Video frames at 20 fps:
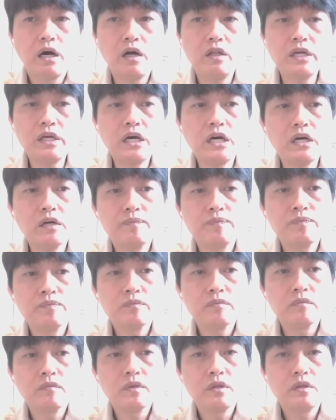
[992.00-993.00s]
好，那
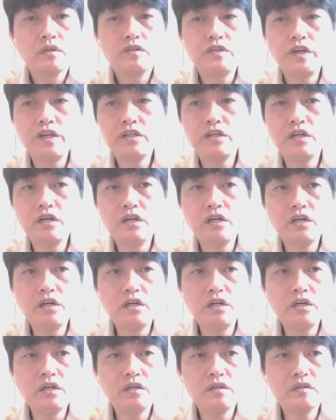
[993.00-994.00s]
这
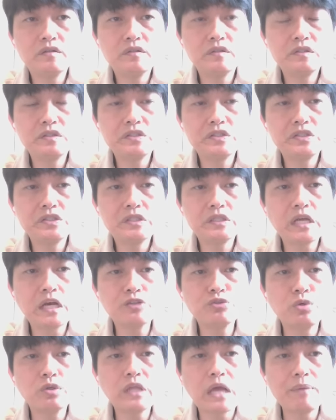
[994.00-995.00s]
个
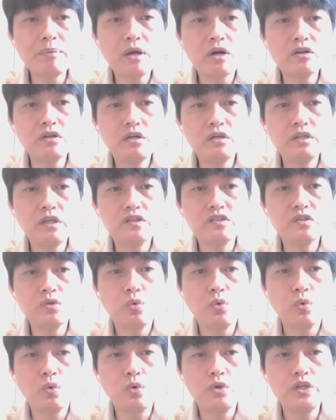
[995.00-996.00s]
他说台表科也是
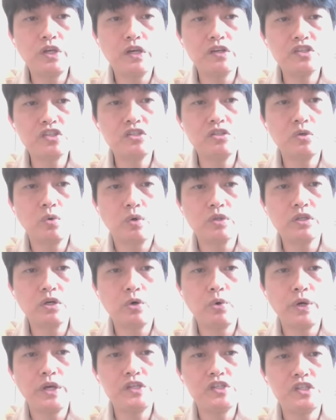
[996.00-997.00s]
也是我的
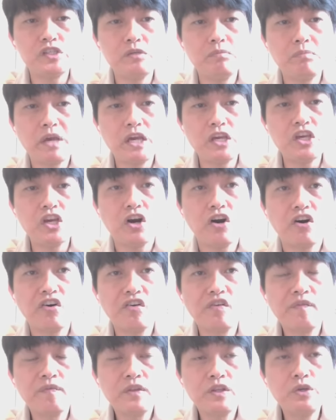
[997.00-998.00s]
会籍没
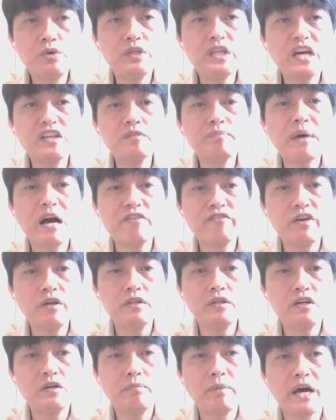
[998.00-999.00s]
有，因为他是巴
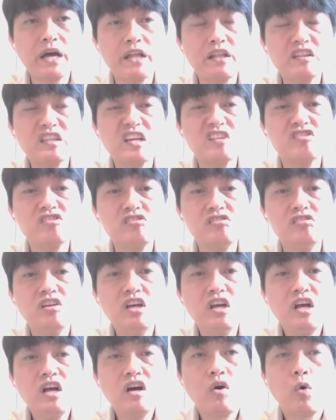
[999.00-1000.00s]
菲特班，但是
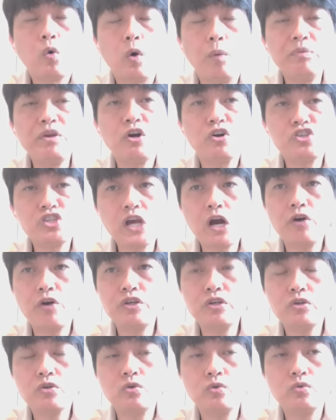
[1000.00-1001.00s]
我们有消
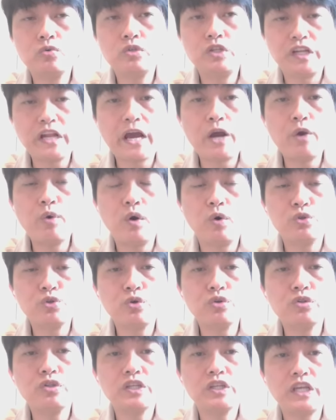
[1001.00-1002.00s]
音股，你来问我
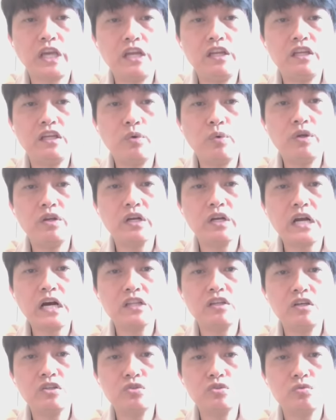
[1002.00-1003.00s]
说给你，问了
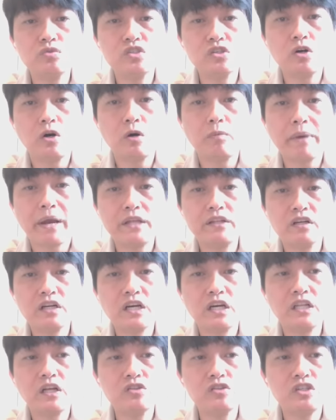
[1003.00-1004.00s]
康特助之后买的，
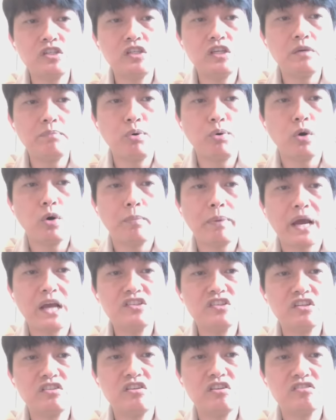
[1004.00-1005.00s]
看到今天破百
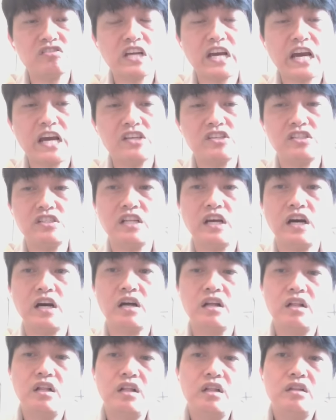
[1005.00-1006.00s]
真的是开心啊，
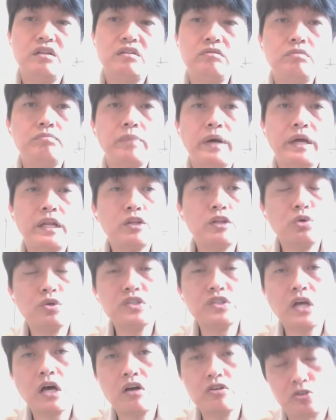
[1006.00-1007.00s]
因为买到多
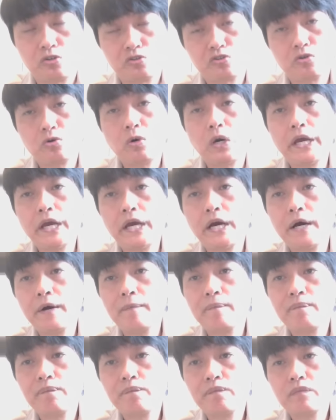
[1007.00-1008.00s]
少九十块啊，
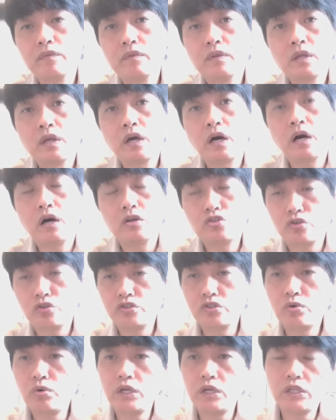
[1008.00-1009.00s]
哦九
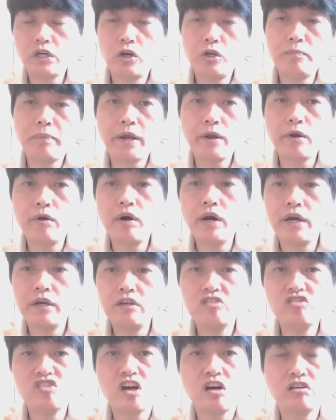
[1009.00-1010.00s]
十块到一百块
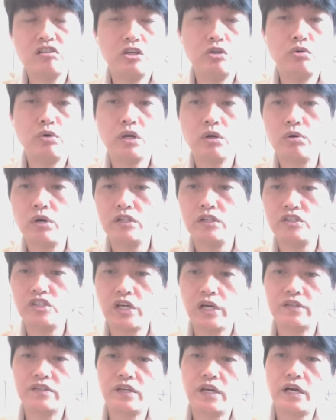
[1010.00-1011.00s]
一张一万块的
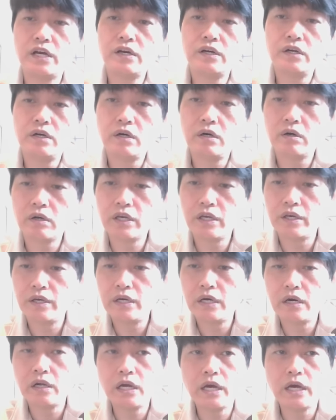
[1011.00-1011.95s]
价差 ，OK